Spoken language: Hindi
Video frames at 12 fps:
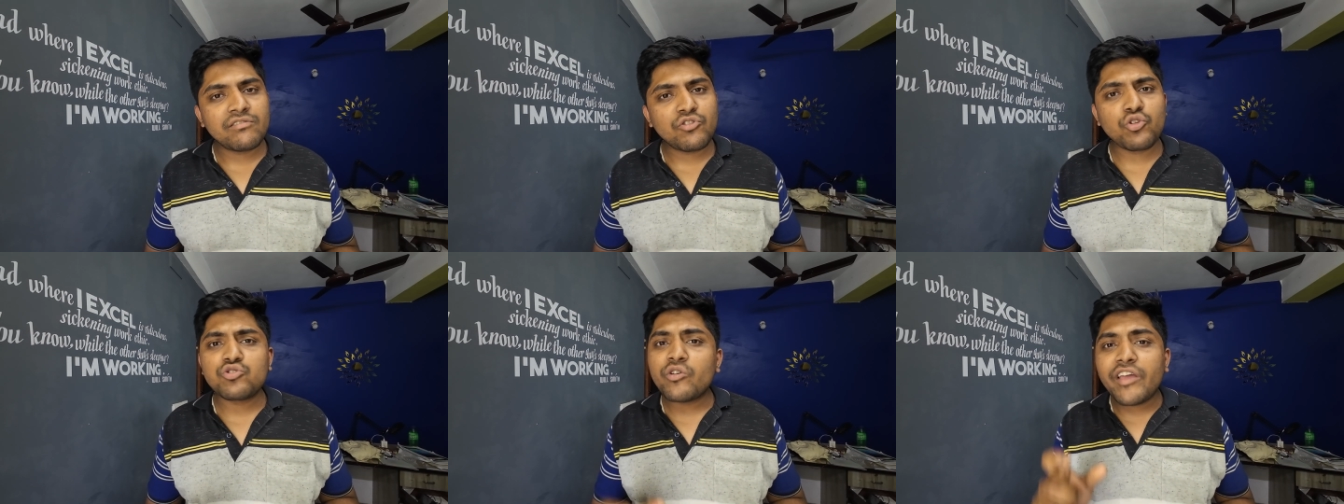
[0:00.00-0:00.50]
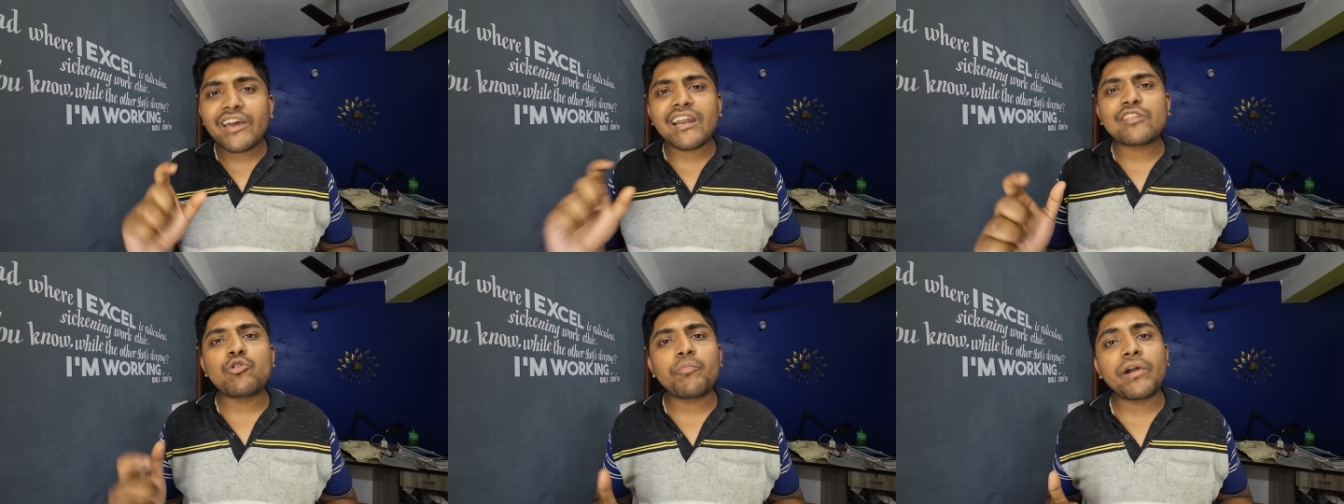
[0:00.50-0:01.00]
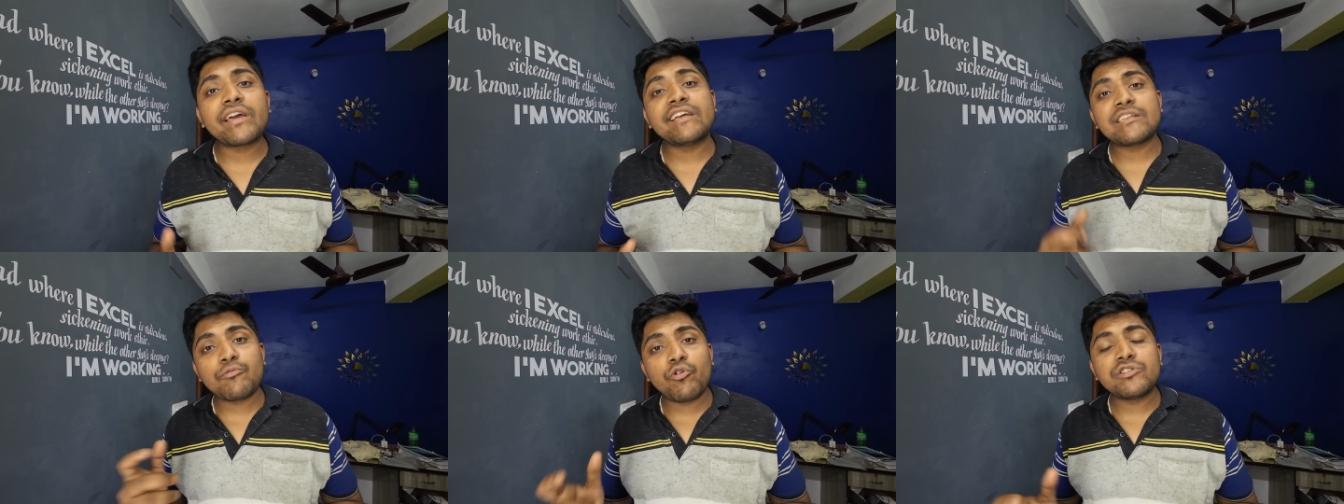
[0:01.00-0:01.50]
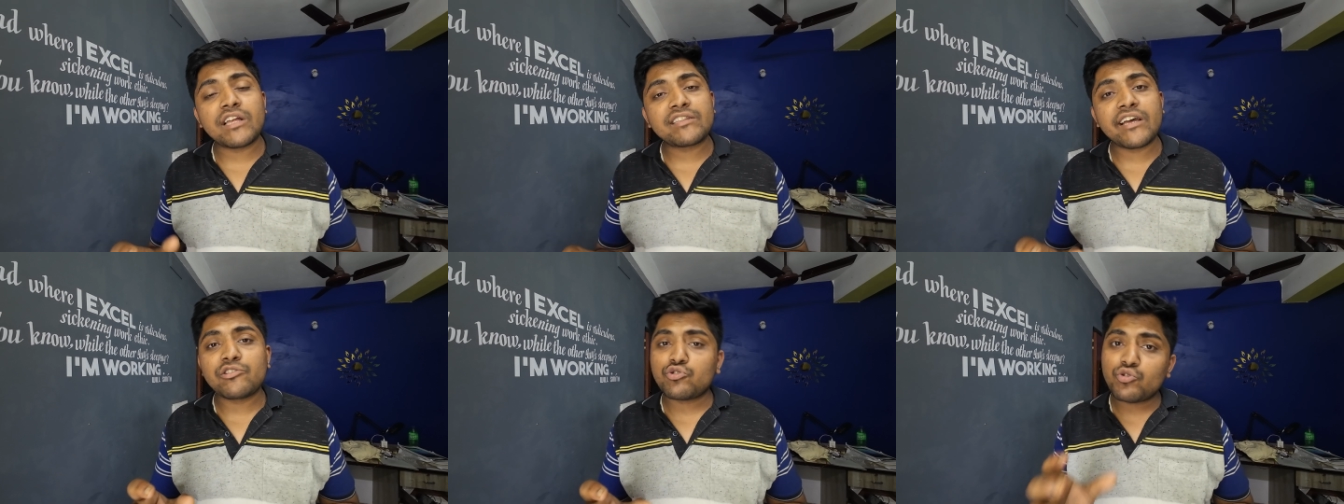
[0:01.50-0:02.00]
तो दोस्तों एक रात को पढ़ के जब हो
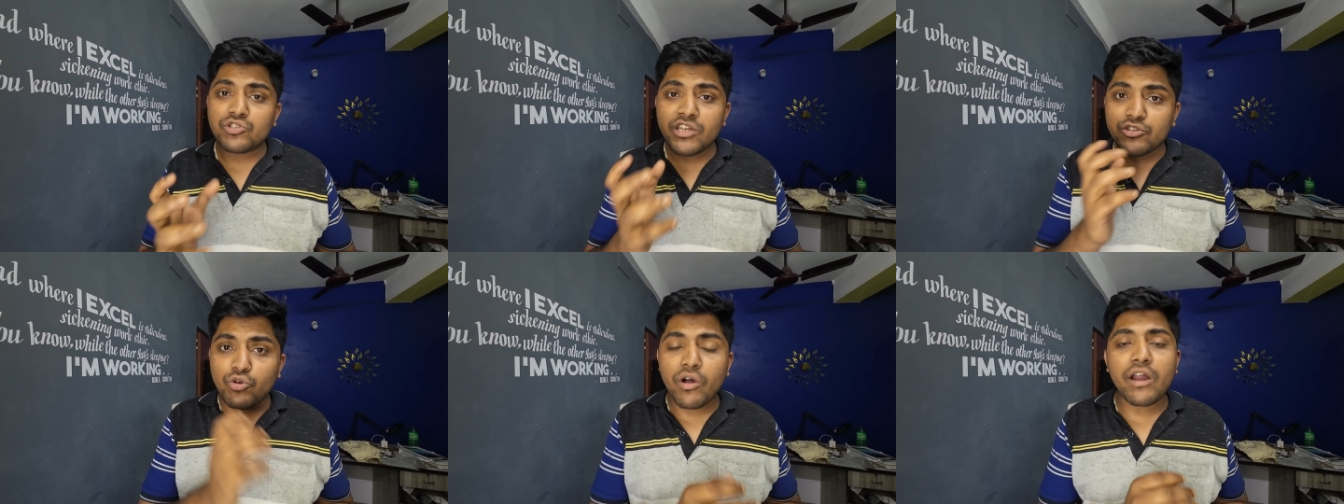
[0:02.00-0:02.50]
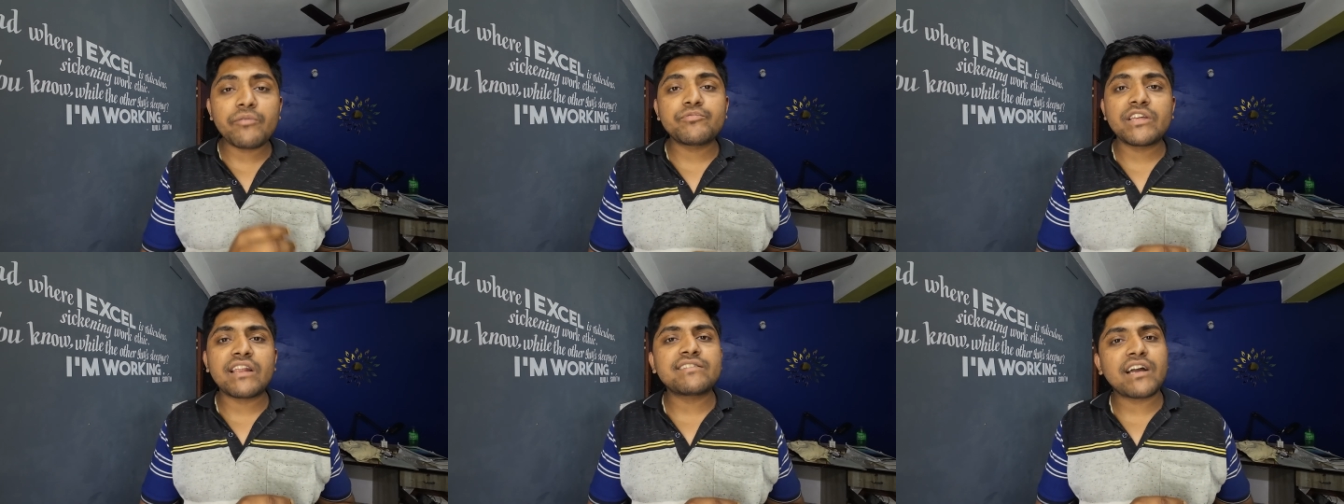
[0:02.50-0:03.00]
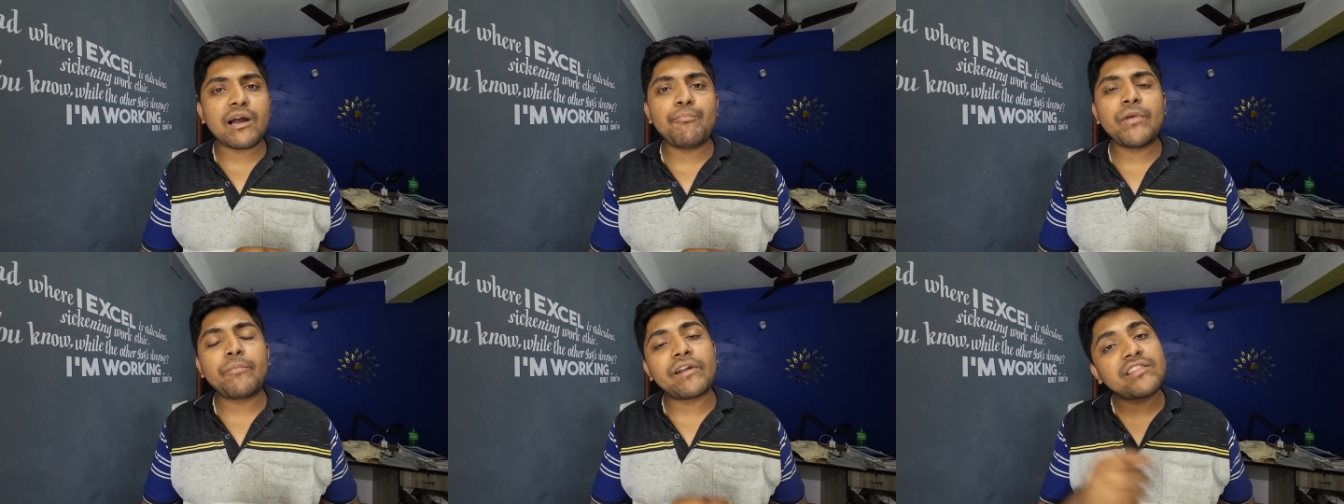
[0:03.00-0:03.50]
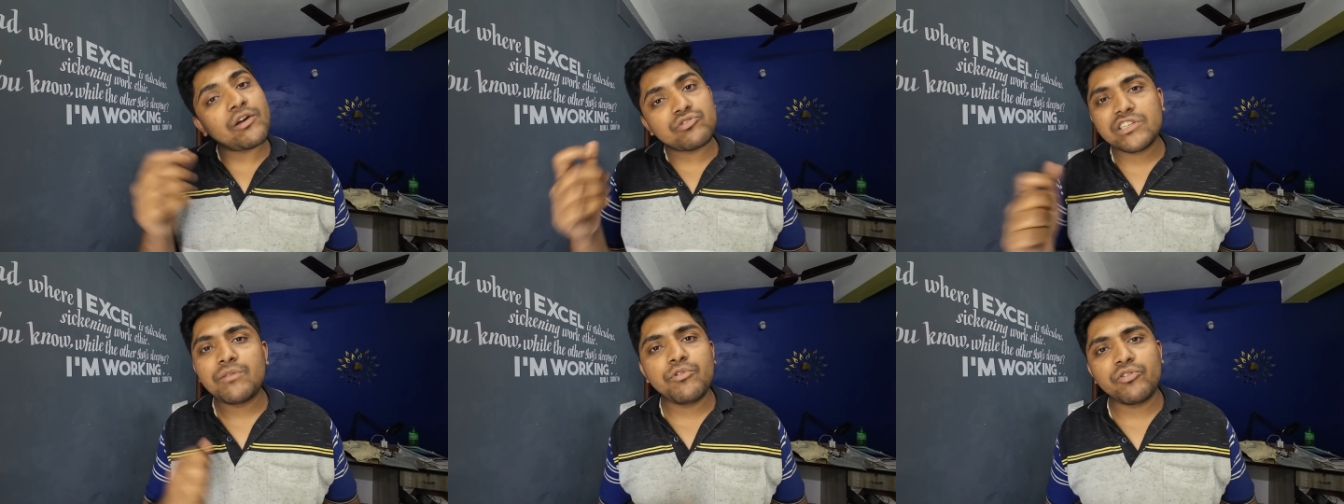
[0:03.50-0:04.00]
जाता है तो सोचिए जो जरा सा कम भी पड़ता है
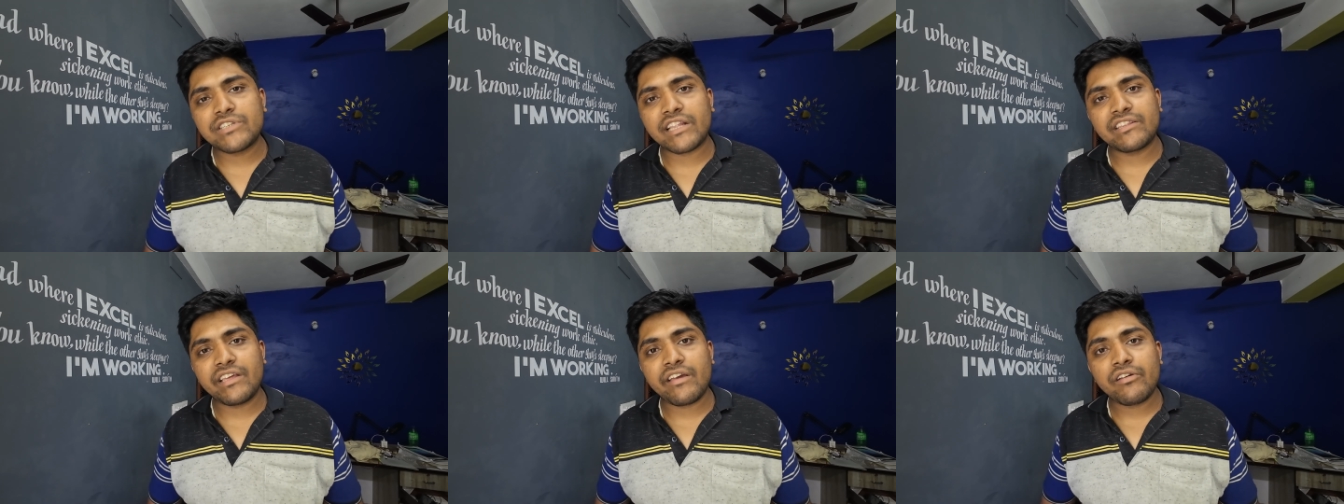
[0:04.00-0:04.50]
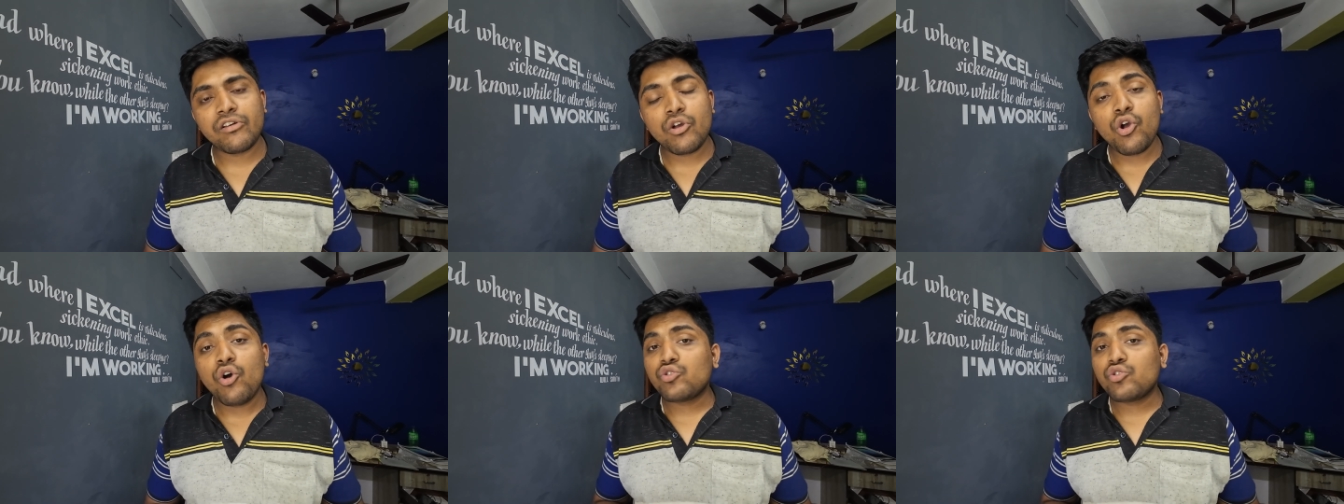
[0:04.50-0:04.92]
उसकी भी हो जाती है